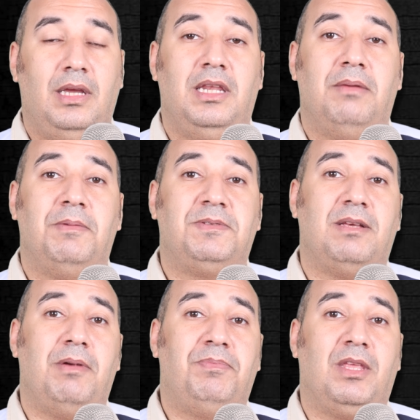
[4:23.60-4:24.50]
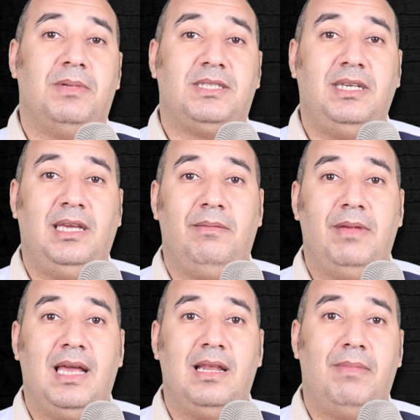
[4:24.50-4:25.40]
إنما بسبب تماسيح
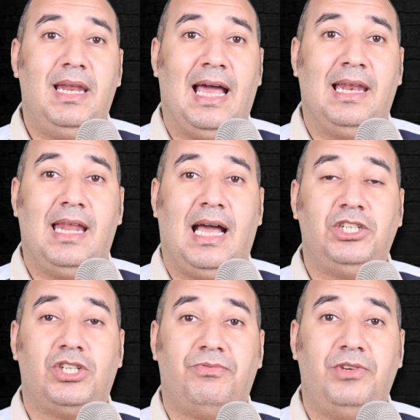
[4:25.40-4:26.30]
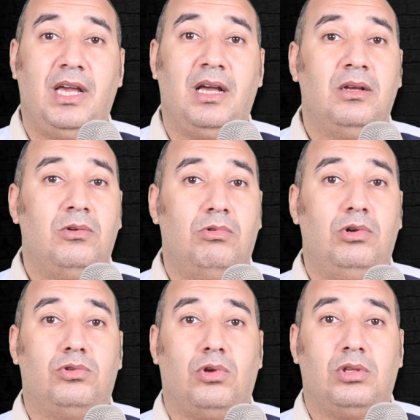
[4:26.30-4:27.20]
المياه المالحة اللي عايشة فيها
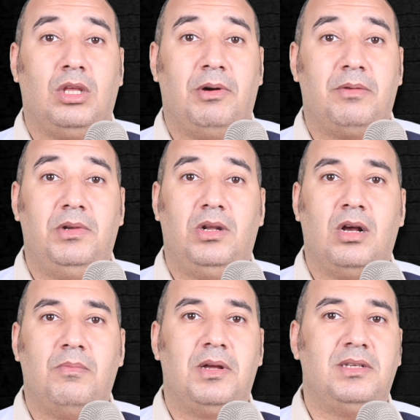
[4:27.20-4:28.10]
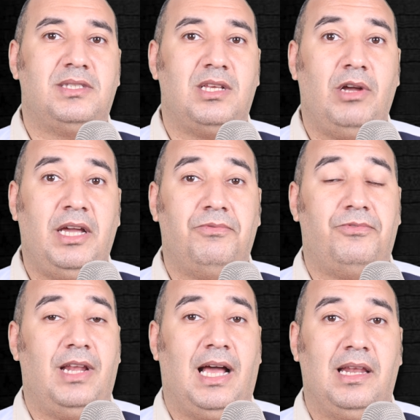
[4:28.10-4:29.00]
واللي تعتبر من أكبر الزواحف
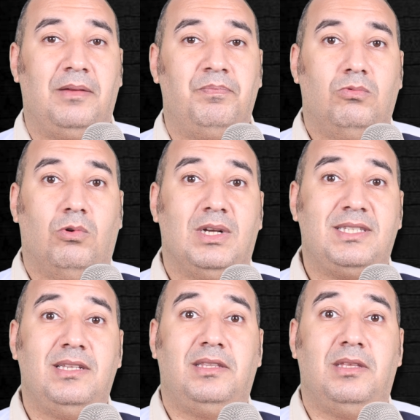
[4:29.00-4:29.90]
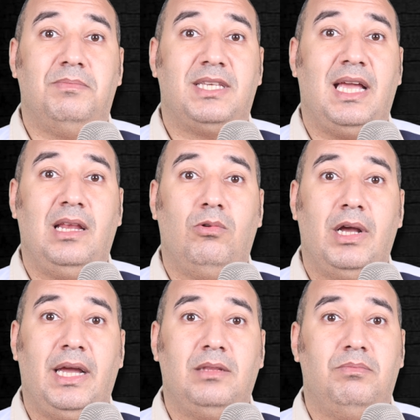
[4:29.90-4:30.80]
في العالم ووزن التمساح
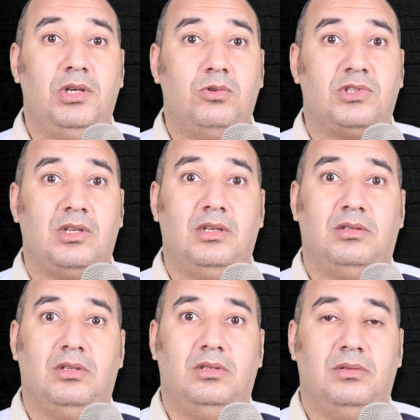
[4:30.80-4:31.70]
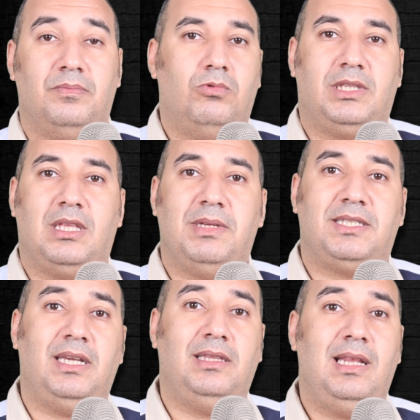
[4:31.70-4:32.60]
الواحد بيوصل لطن
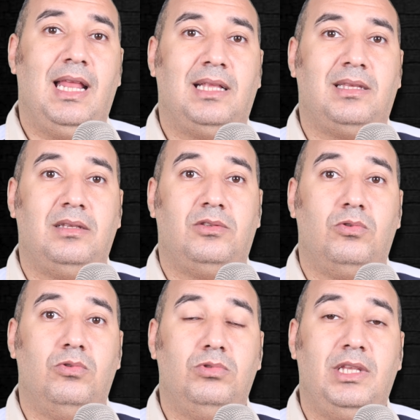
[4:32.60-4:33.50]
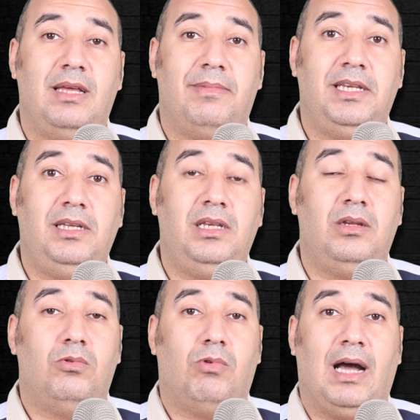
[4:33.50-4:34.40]
والتماسيح دي اللي قتلت الجنود اليابانيين
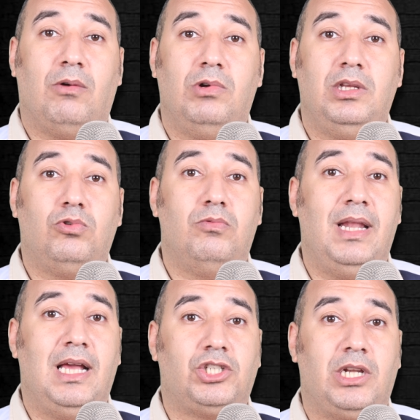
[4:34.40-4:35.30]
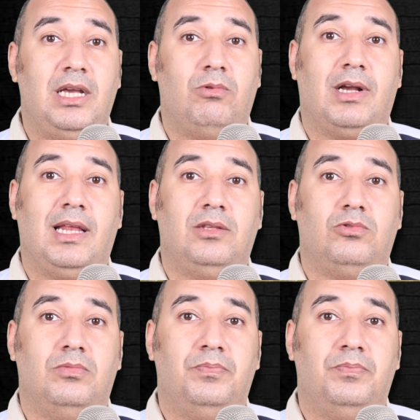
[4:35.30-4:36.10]
وحولتهم لأشلاء وكلتهم